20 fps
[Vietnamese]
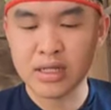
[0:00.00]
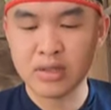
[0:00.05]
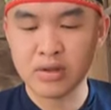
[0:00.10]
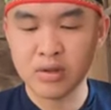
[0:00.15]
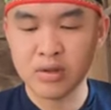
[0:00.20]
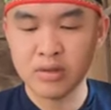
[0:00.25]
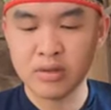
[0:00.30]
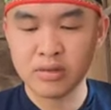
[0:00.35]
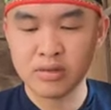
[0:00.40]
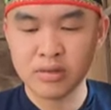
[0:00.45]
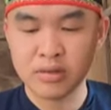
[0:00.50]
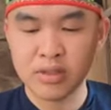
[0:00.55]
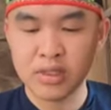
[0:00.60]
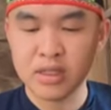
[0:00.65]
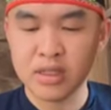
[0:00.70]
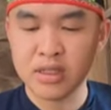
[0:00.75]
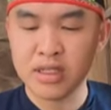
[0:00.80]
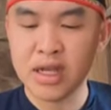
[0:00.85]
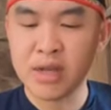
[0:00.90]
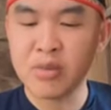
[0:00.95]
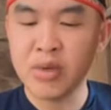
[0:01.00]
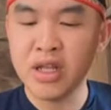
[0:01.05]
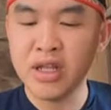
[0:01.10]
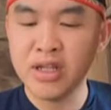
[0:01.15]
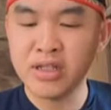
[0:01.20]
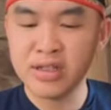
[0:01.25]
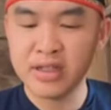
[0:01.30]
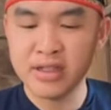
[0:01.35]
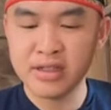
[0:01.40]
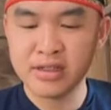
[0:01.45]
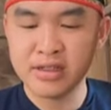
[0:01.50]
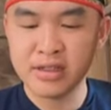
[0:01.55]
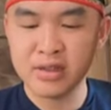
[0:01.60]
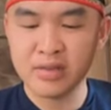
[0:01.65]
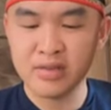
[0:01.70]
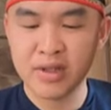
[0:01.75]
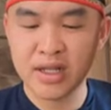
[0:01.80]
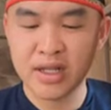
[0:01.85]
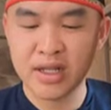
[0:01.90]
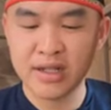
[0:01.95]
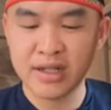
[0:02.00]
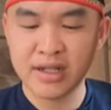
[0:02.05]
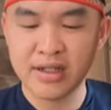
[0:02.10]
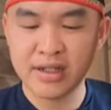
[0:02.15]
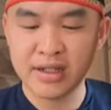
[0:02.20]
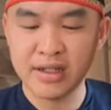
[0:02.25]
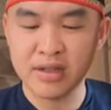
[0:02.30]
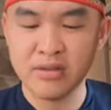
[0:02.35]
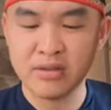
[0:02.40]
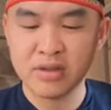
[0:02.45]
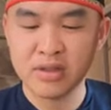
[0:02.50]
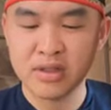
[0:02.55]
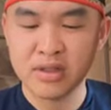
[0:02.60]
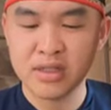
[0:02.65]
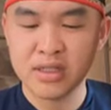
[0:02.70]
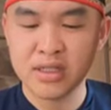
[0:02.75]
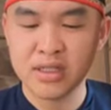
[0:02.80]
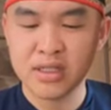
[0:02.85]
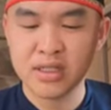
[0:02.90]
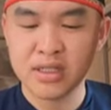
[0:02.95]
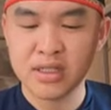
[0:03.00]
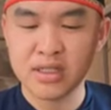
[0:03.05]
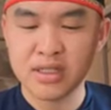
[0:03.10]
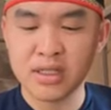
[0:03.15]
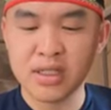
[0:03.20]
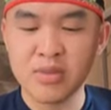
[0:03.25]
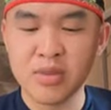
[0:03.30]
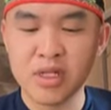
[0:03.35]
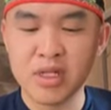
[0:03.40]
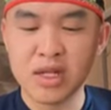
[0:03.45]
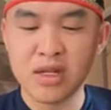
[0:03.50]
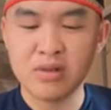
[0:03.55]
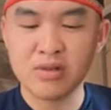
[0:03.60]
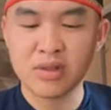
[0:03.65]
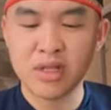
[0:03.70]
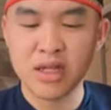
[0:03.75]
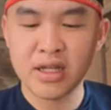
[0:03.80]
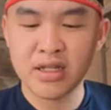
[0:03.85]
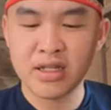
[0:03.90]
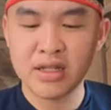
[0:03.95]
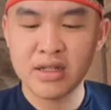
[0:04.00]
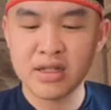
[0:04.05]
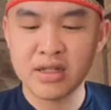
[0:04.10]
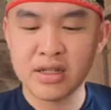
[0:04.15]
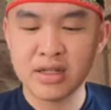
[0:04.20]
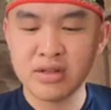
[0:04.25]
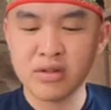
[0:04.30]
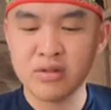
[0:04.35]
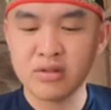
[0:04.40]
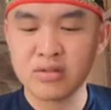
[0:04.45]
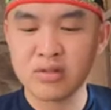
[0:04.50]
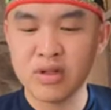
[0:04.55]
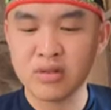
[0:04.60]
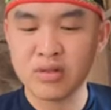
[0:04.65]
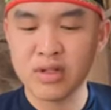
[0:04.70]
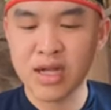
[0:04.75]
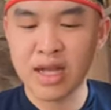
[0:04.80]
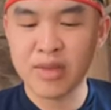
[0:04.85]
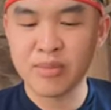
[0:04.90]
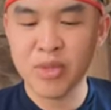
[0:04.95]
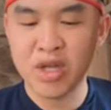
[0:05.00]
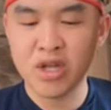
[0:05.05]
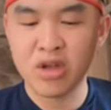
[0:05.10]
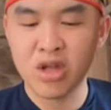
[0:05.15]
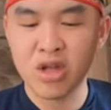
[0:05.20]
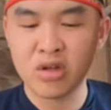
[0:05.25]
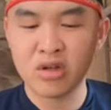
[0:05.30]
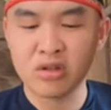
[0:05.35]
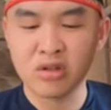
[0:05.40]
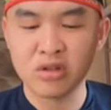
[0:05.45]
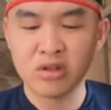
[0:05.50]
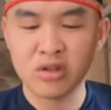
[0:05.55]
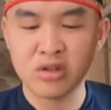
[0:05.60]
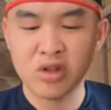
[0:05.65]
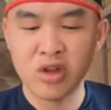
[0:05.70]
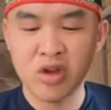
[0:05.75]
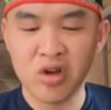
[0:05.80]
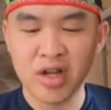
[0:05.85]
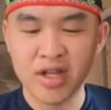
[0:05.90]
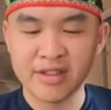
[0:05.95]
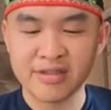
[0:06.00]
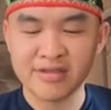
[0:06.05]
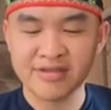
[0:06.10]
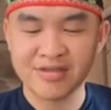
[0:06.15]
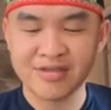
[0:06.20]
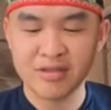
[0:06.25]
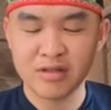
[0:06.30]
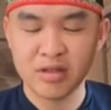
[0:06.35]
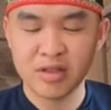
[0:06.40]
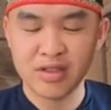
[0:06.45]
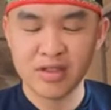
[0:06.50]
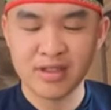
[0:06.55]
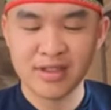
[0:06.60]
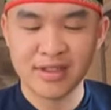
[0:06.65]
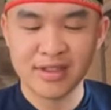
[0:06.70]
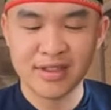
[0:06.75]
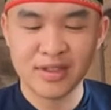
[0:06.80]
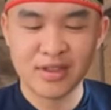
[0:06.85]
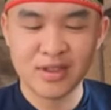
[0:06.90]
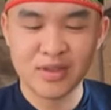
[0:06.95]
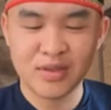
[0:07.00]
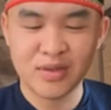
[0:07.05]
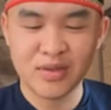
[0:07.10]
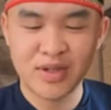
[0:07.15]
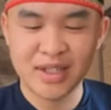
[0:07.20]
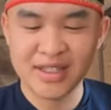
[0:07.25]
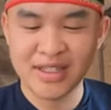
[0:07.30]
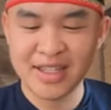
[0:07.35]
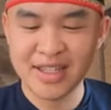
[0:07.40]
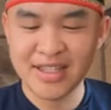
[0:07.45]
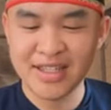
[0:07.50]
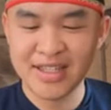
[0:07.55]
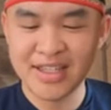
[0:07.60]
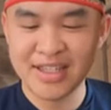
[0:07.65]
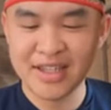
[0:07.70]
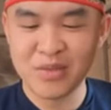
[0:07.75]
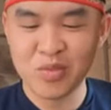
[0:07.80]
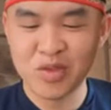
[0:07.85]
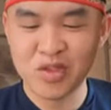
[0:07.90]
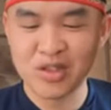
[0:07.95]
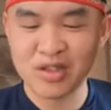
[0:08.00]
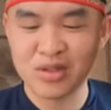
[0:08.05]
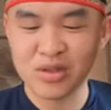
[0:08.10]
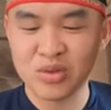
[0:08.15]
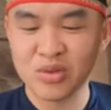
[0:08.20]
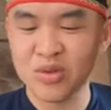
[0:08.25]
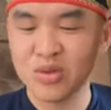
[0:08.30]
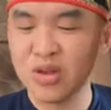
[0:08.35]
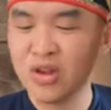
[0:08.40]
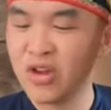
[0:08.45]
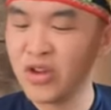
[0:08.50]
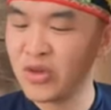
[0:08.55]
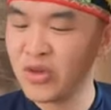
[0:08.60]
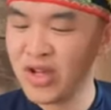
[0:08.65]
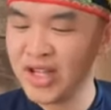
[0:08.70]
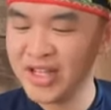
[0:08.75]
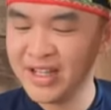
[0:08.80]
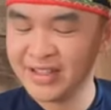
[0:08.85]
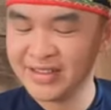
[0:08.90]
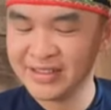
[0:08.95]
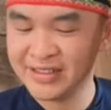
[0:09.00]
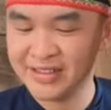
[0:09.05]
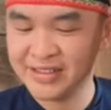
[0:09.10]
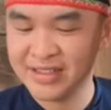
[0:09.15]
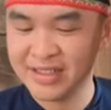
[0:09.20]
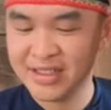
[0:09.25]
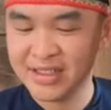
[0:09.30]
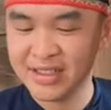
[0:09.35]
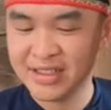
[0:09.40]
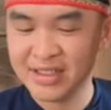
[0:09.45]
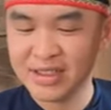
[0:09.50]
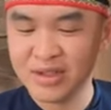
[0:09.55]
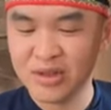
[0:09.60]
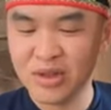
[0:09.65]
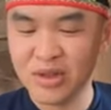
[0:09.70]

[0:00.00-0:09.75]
cải rồi cải mấy lần ấy chứ không phải là cải ấy đâu nhưng mà các ông thầy ở đây người ta không không cải mấy cái con to to à? tú văng tay nhì này mình khẩu tú loi quán à ừ.